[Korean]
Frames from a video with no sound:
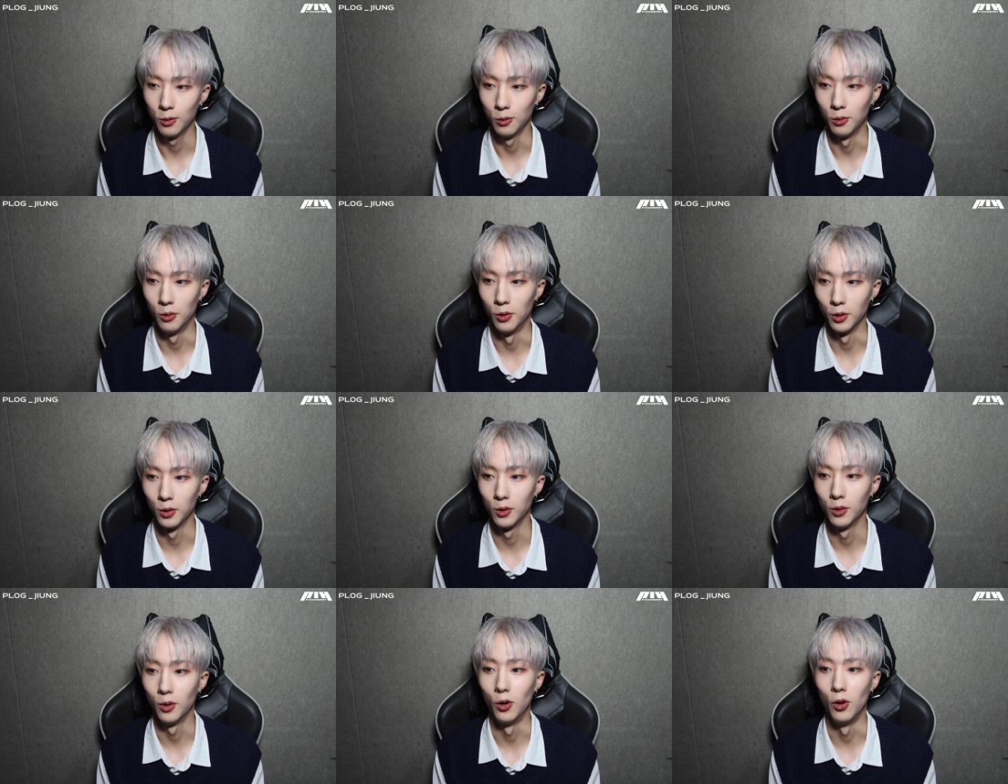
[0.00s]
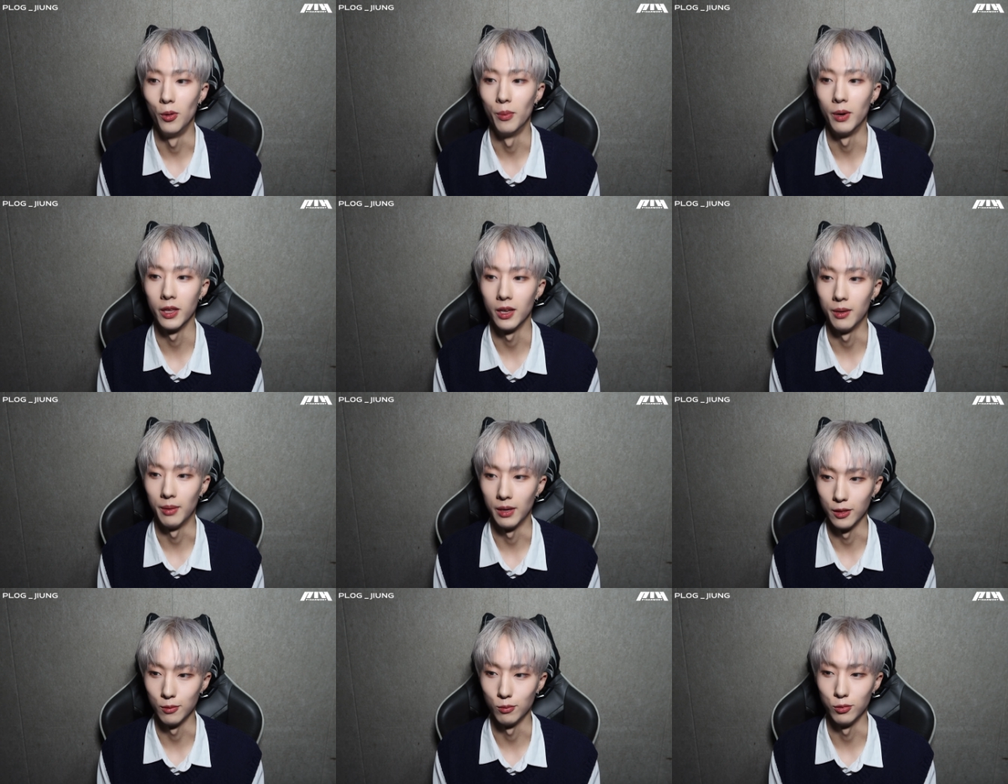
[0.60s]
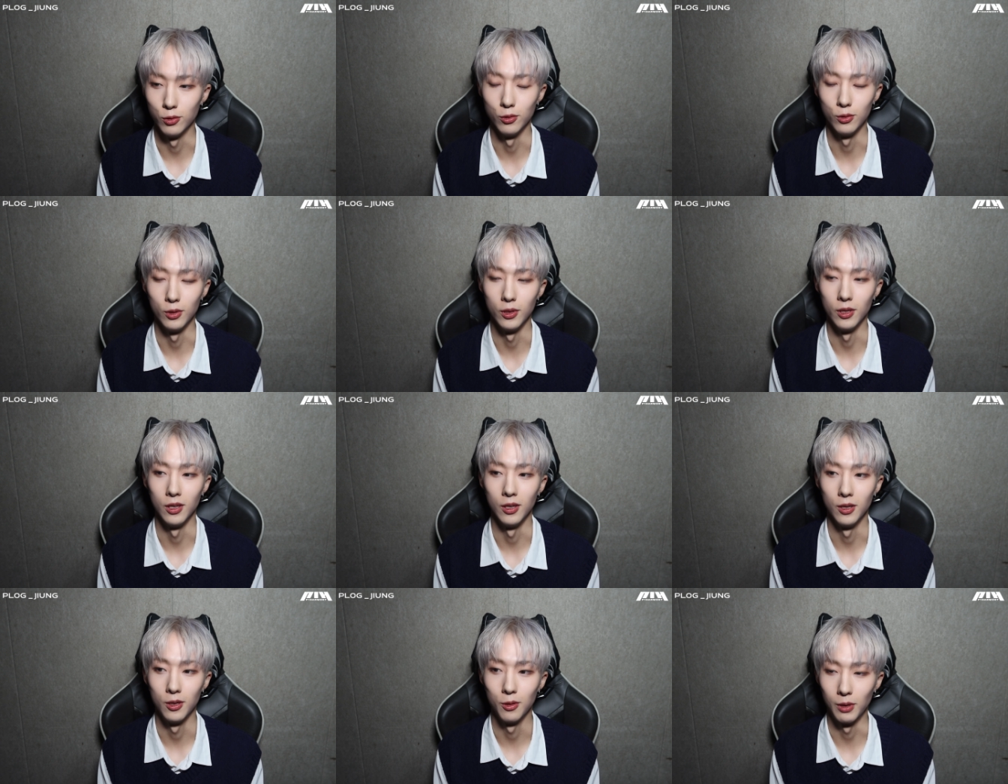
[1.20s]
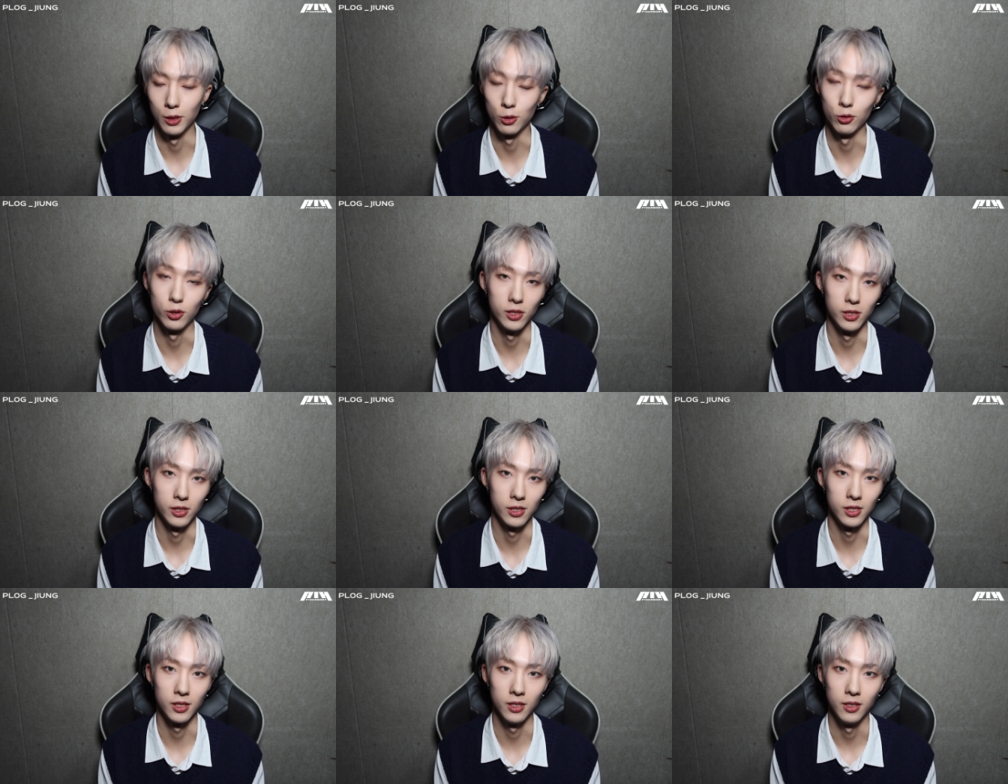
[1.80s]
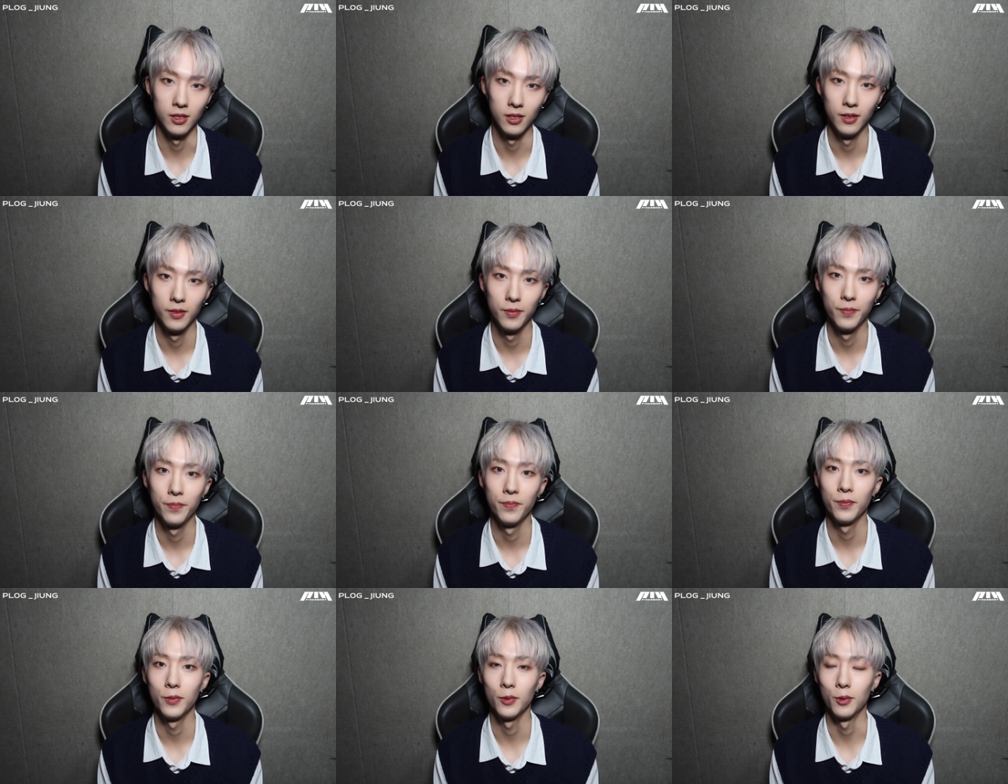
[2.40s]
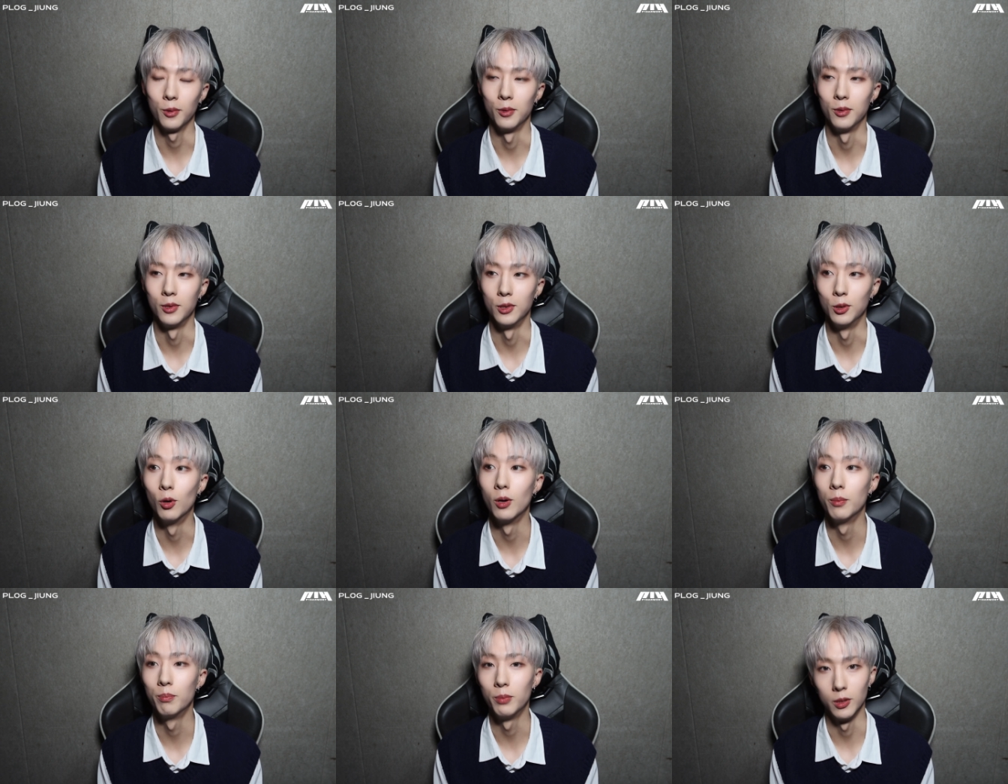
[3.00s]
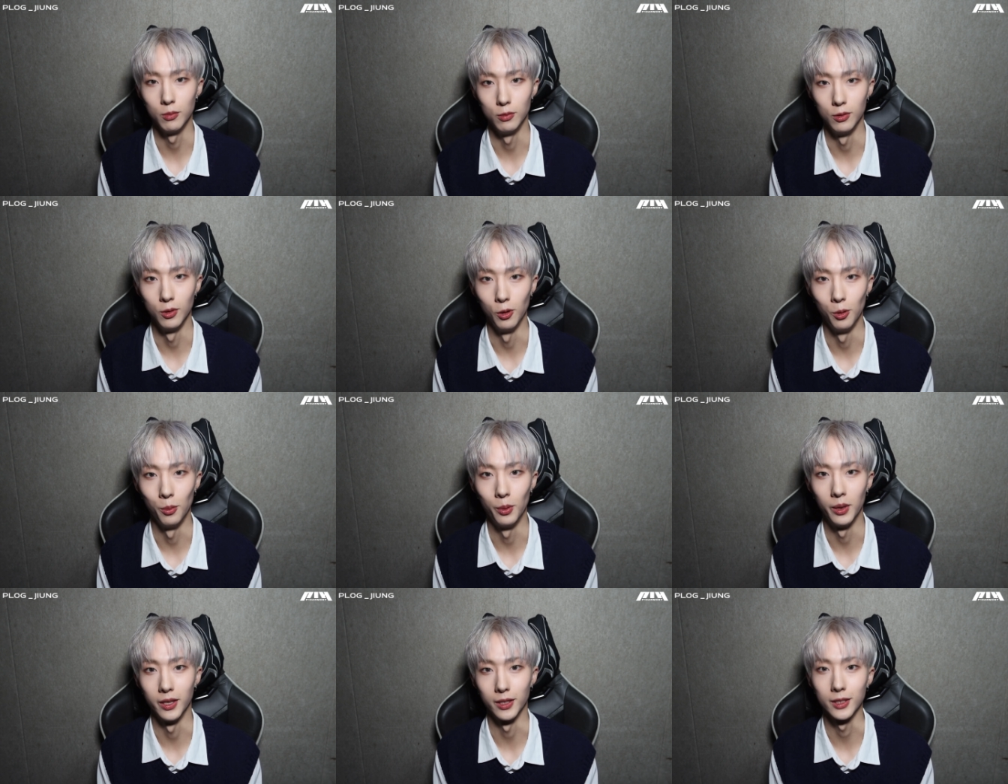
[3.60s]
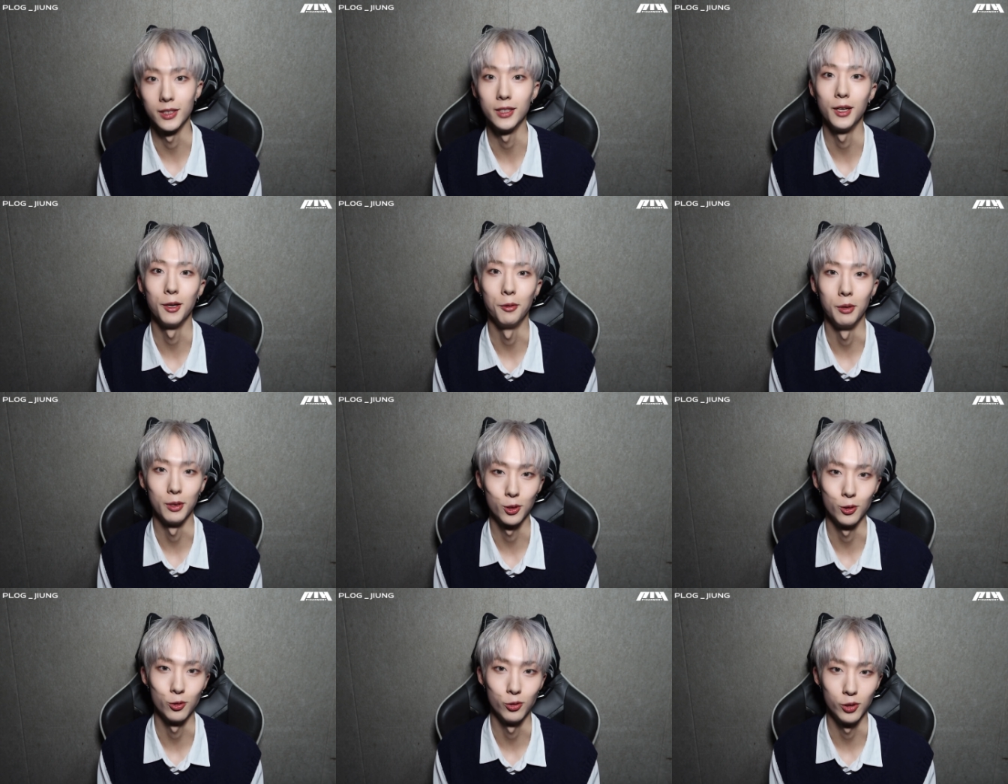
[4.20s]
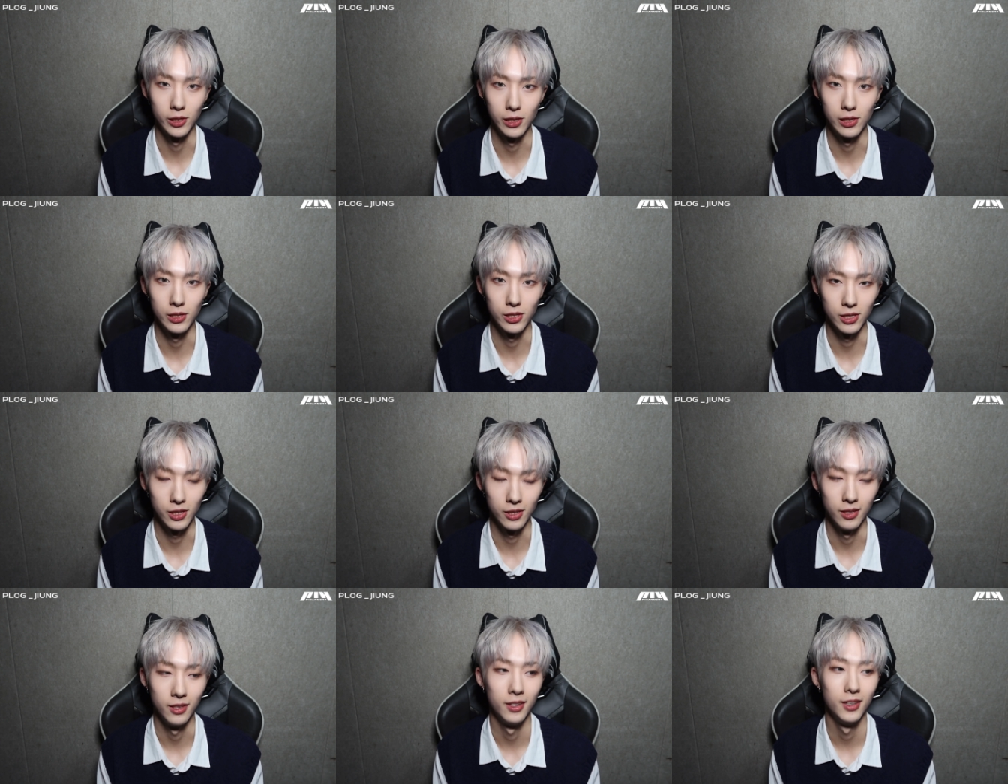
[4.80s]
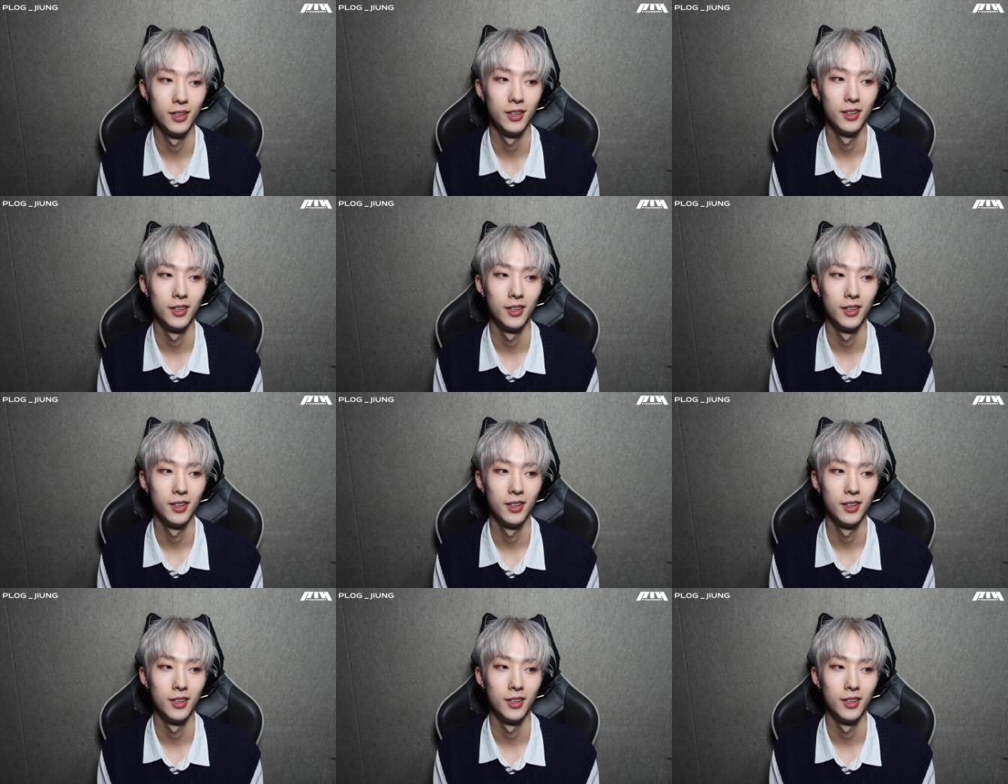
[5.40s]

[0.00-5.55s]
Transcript: 어, 얼마나 많은 분들이 와주실지 또 응원법은 얼마나 크게 외쳐주실지